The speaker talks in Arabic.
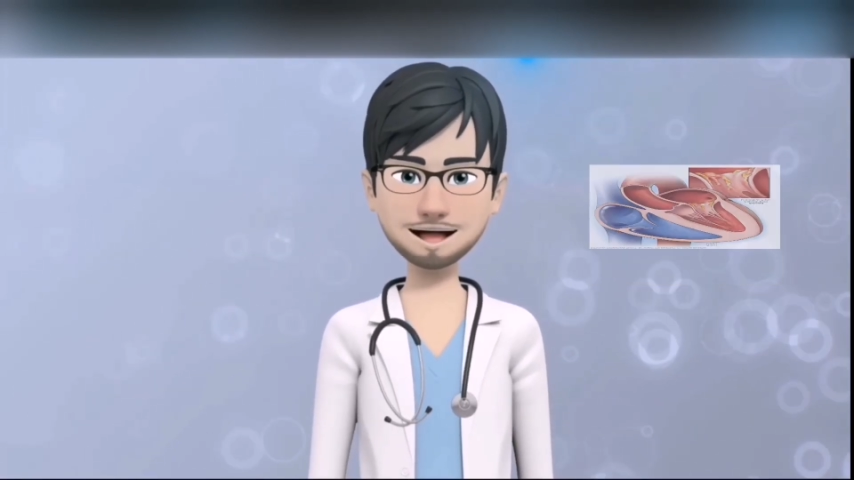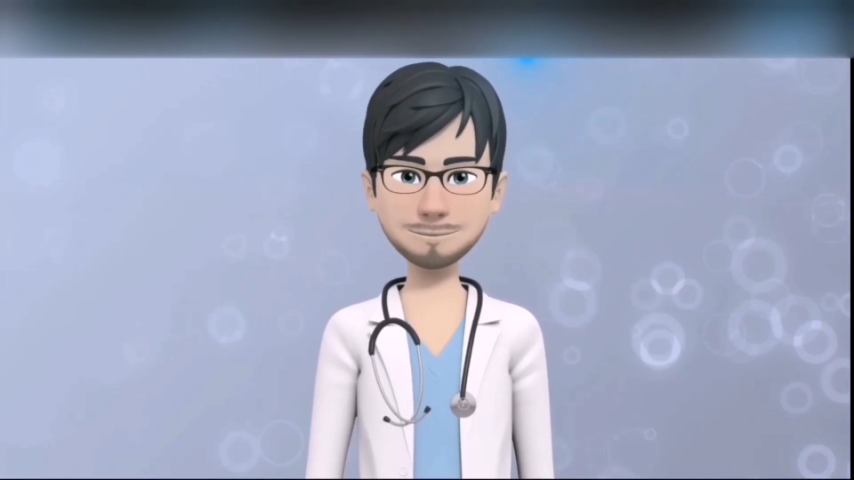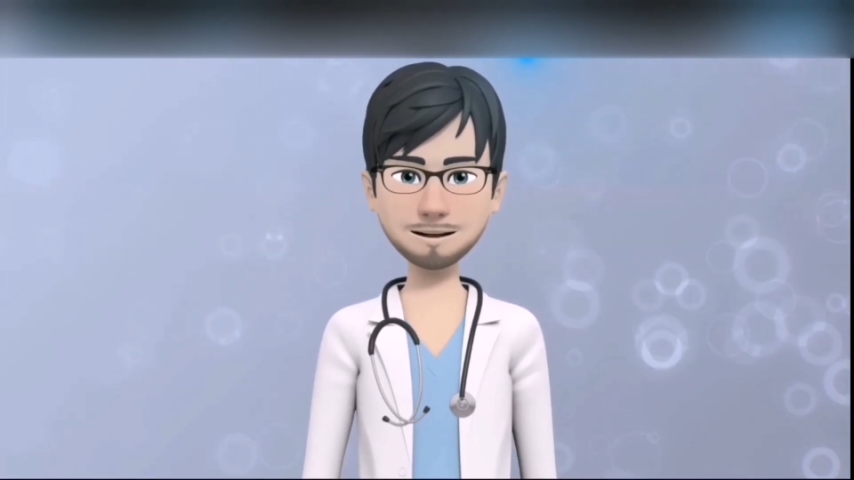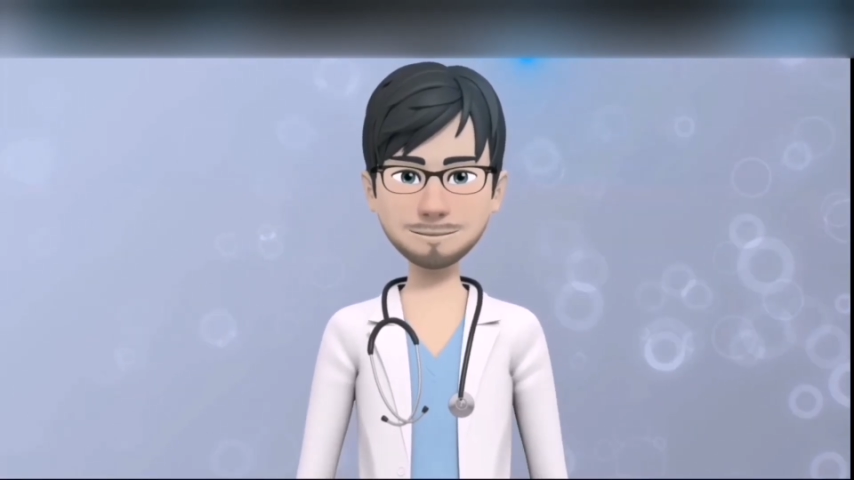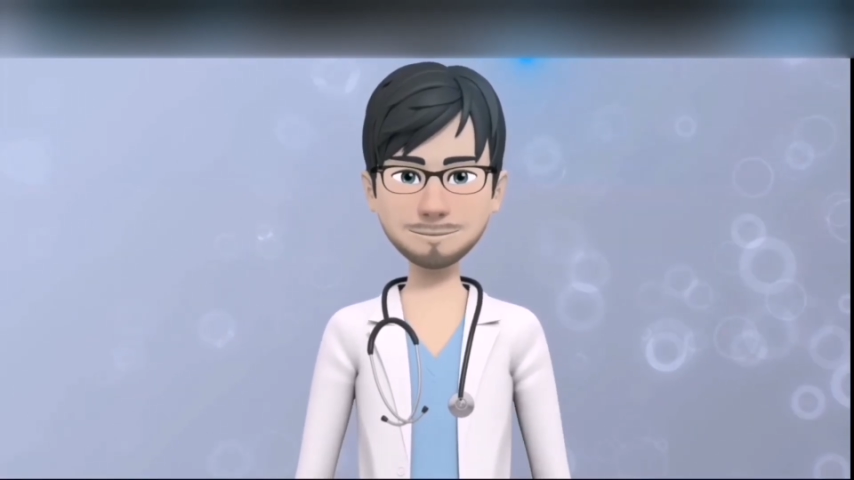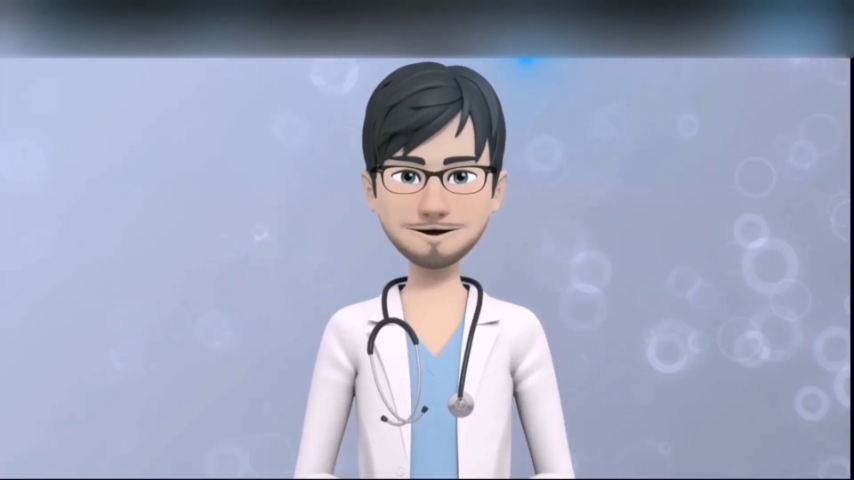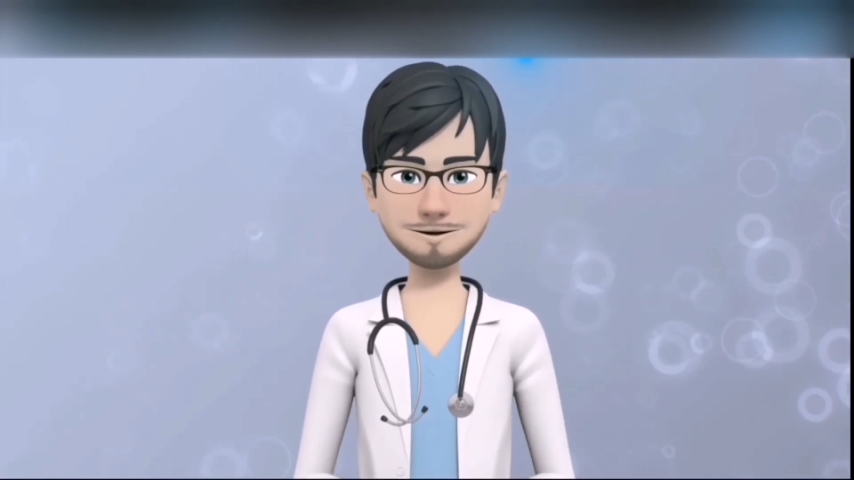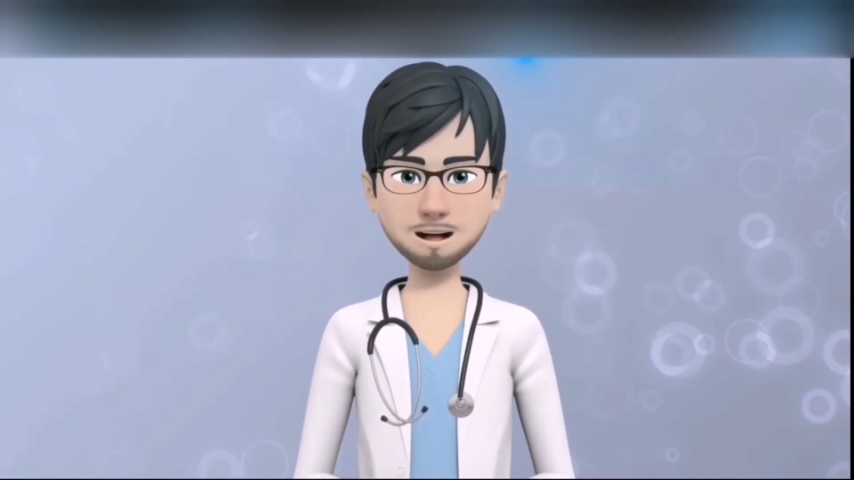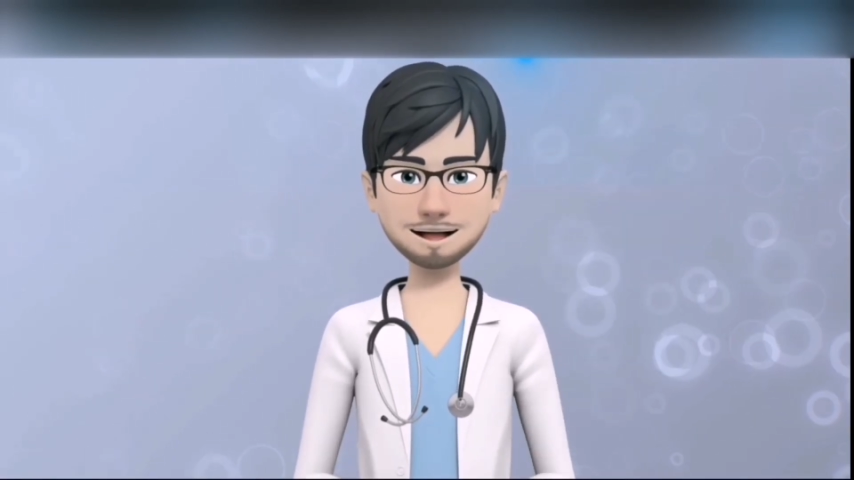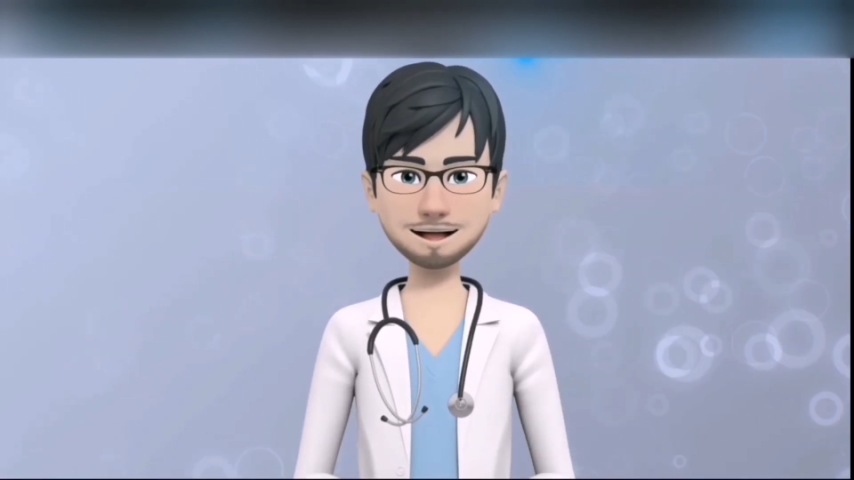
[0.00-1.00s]
والوقاية
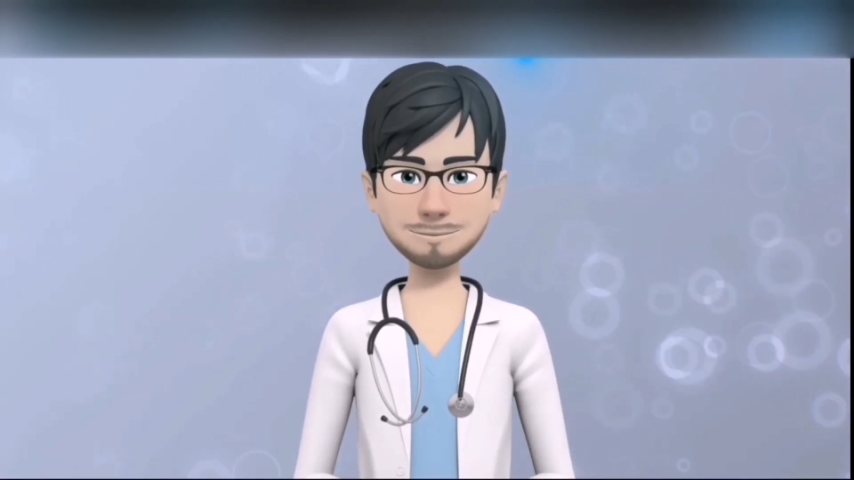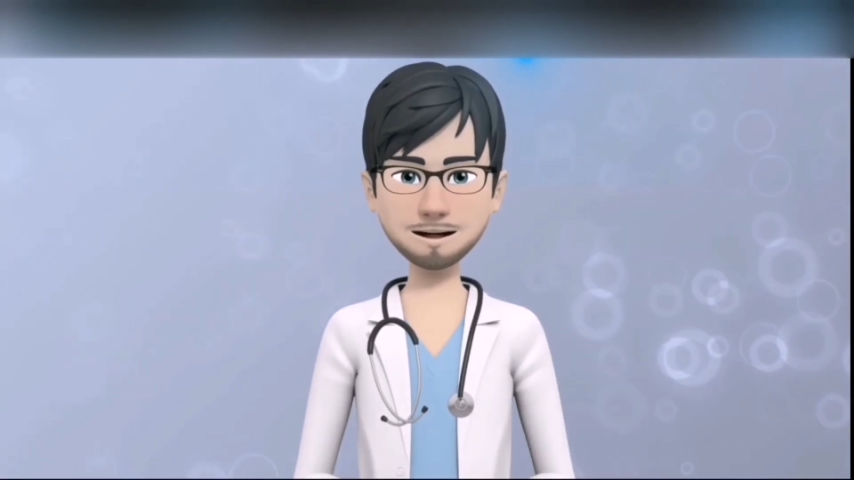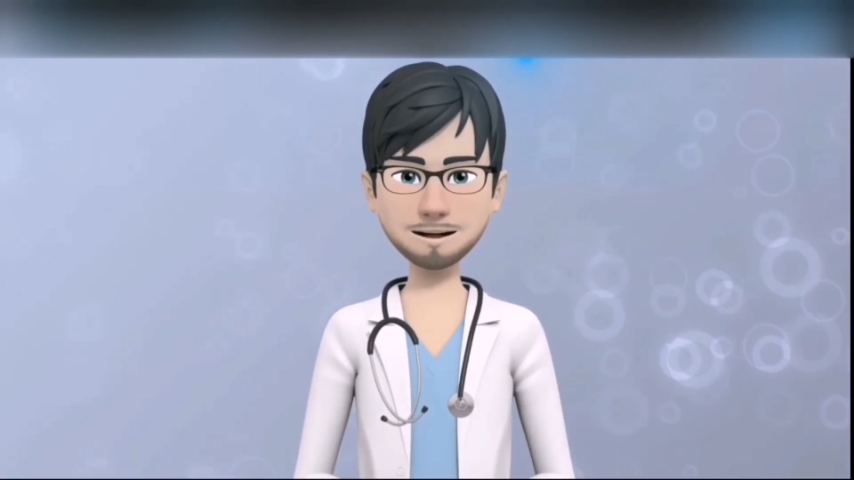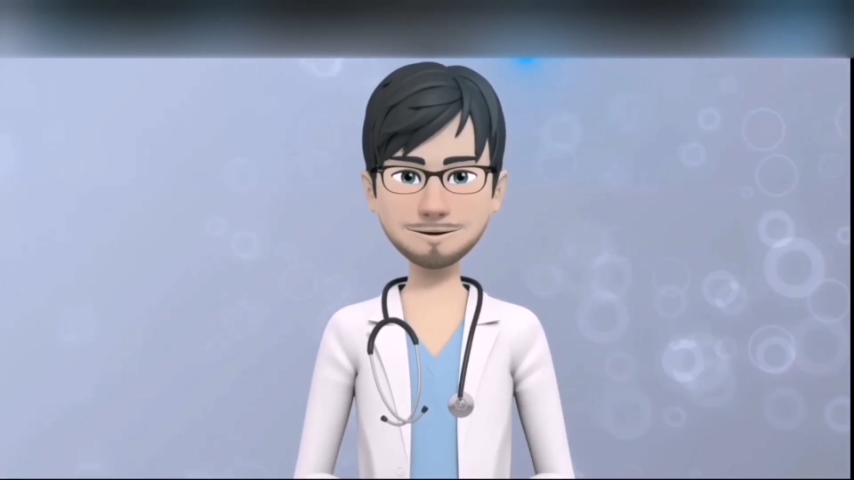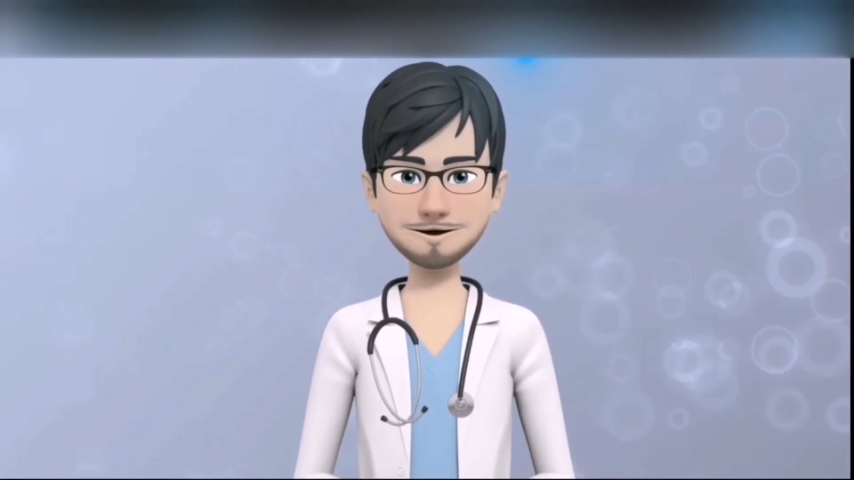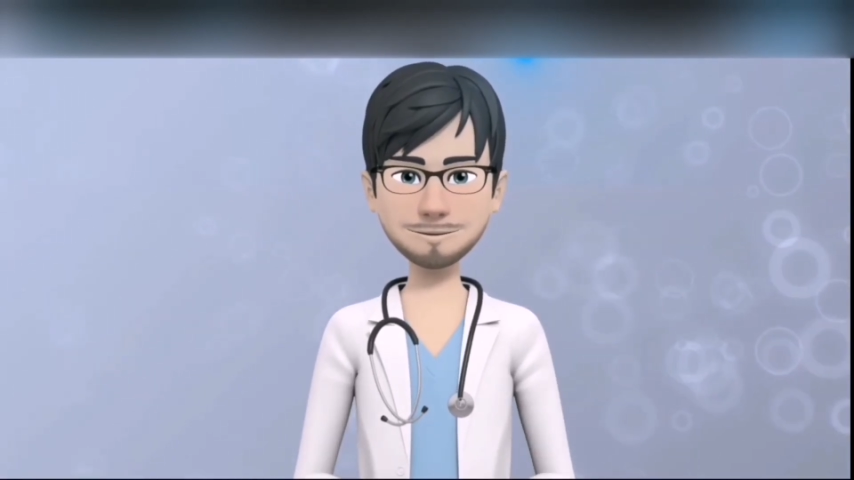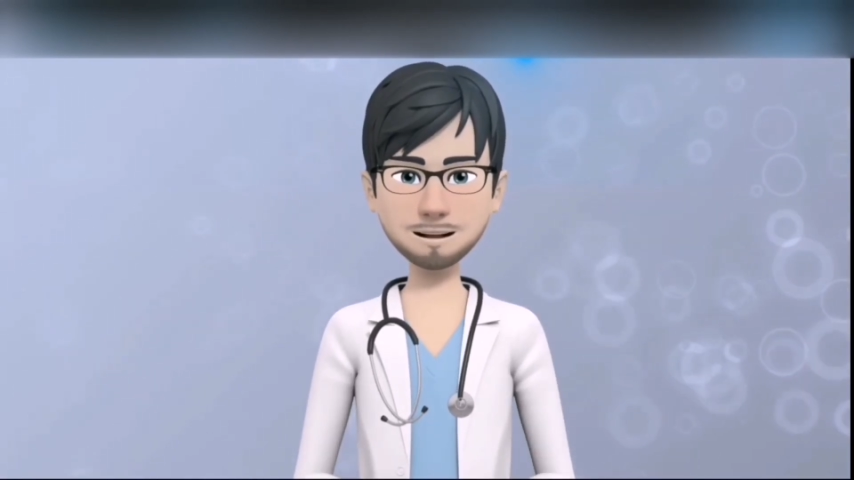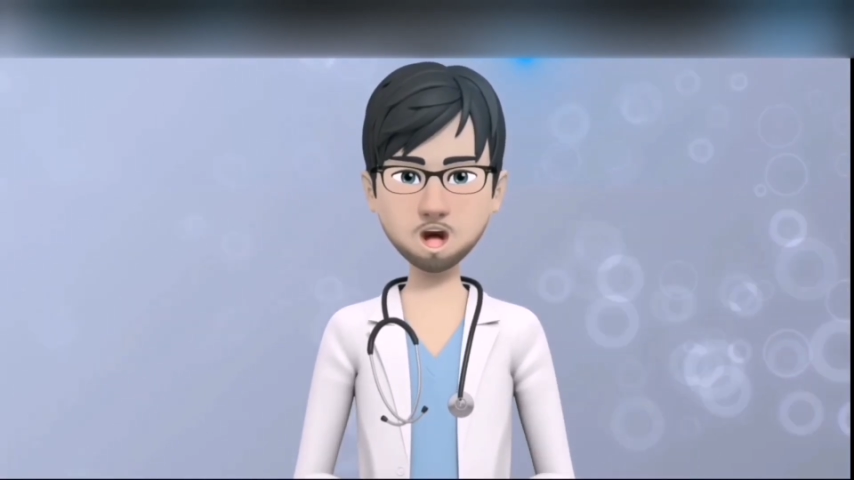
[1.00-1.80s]
من العدوى البكتيرية